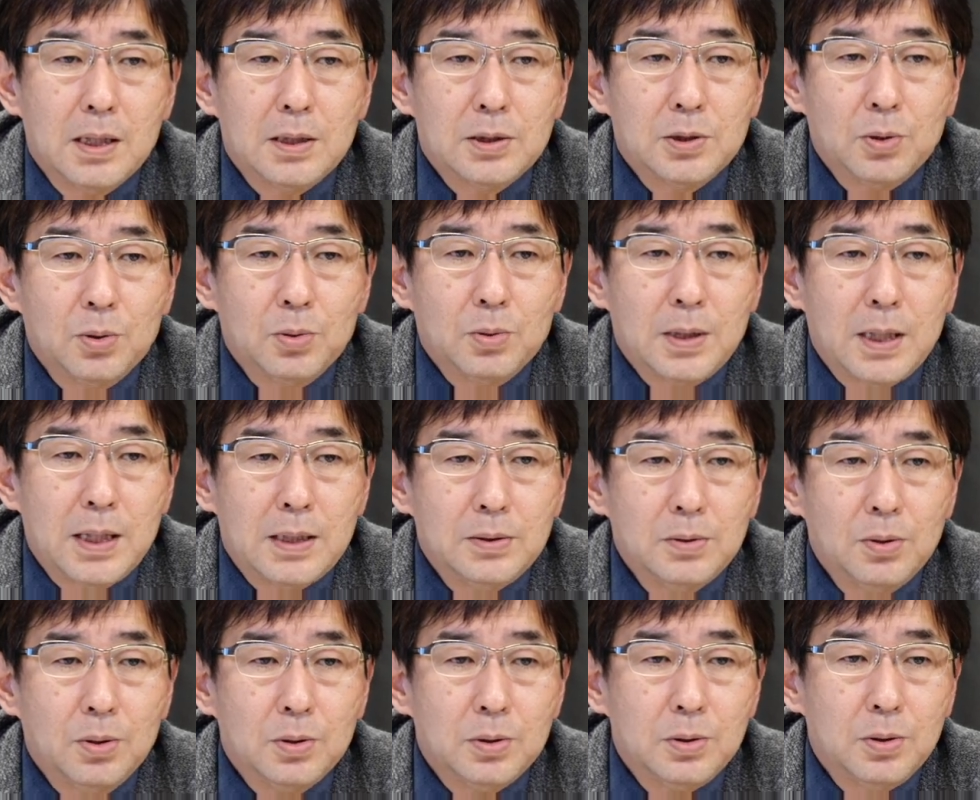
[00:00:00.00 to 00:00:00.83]
障
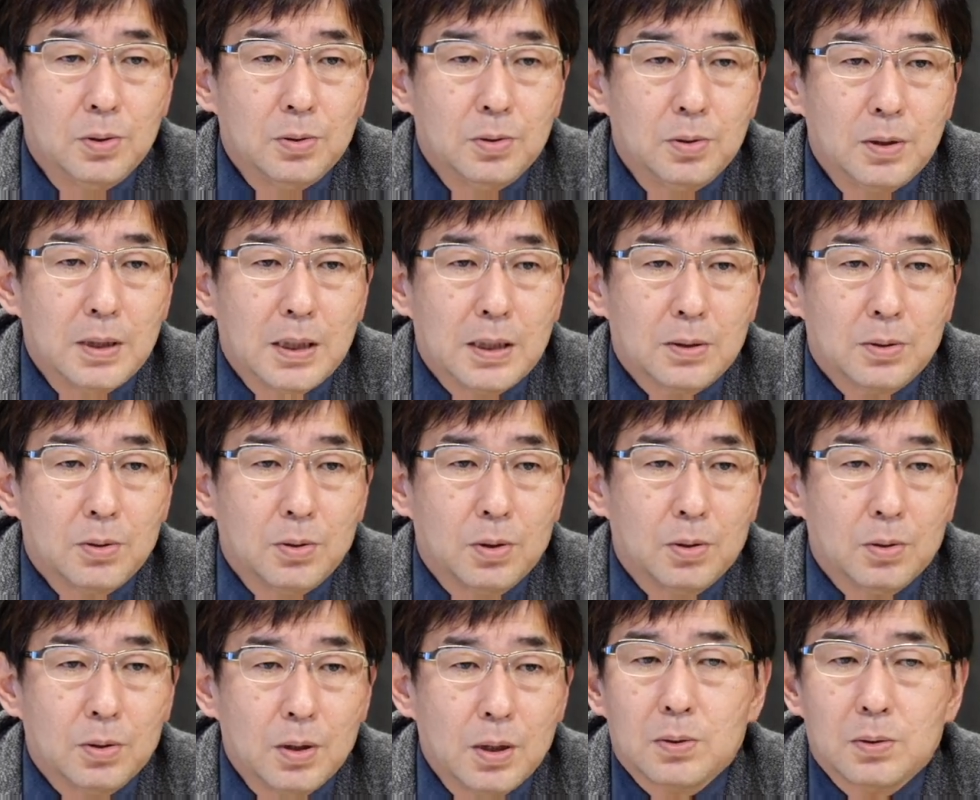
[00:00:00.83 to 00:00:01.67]
害の養護学
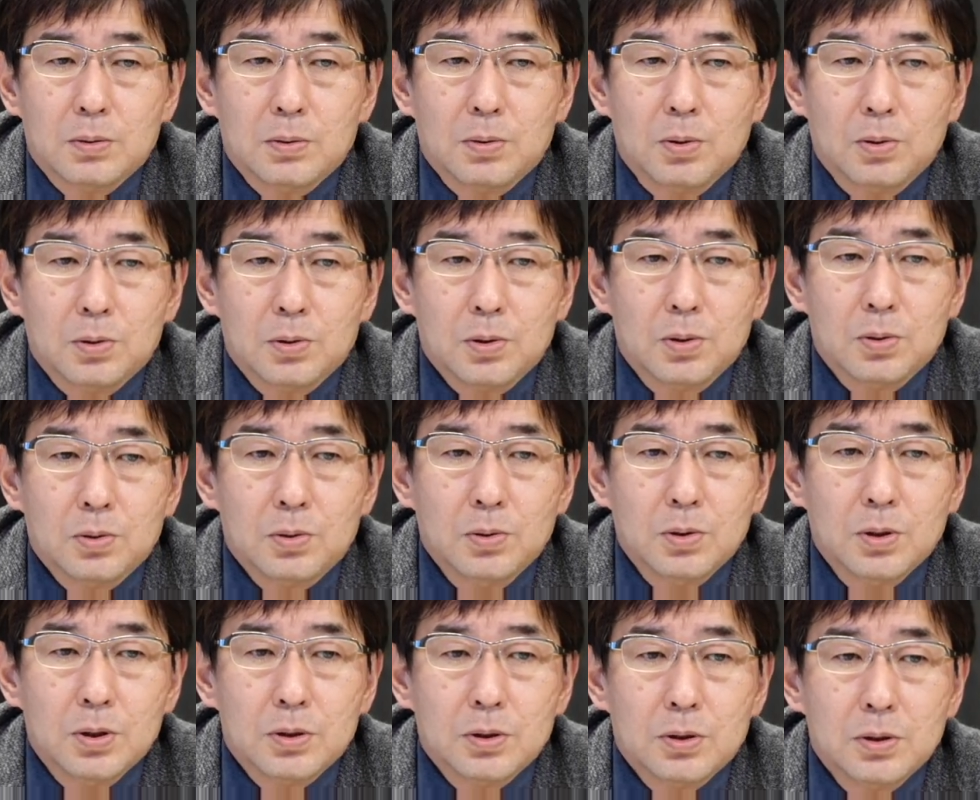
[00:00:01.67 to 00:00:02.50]
校東京
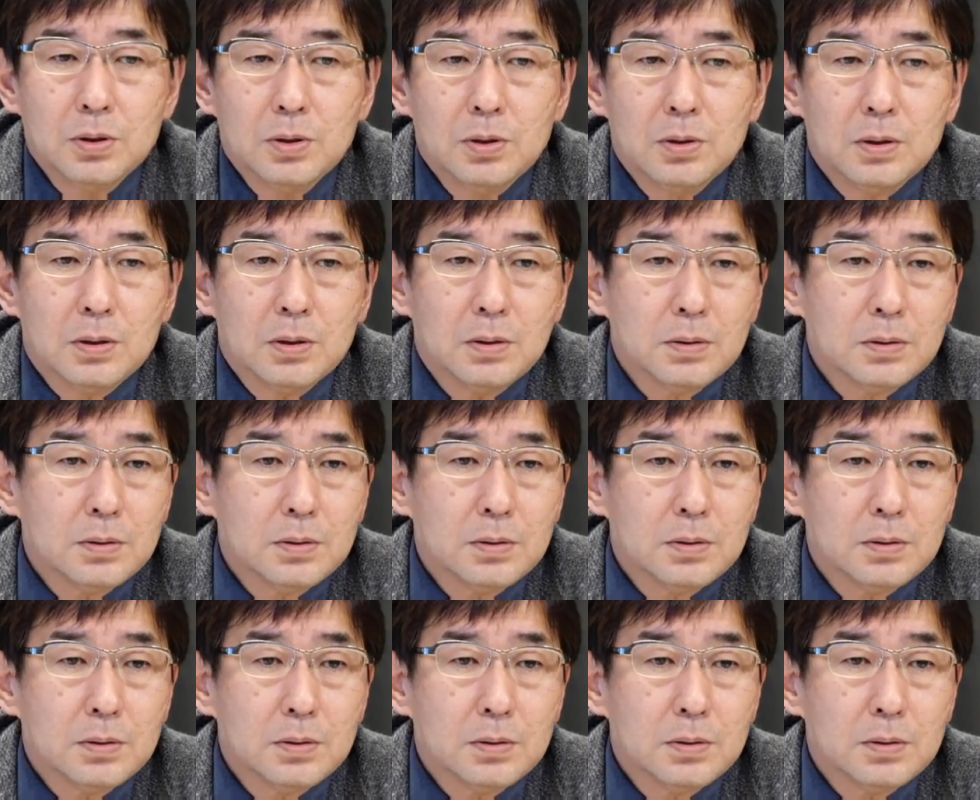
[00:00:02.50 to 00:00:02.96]
都立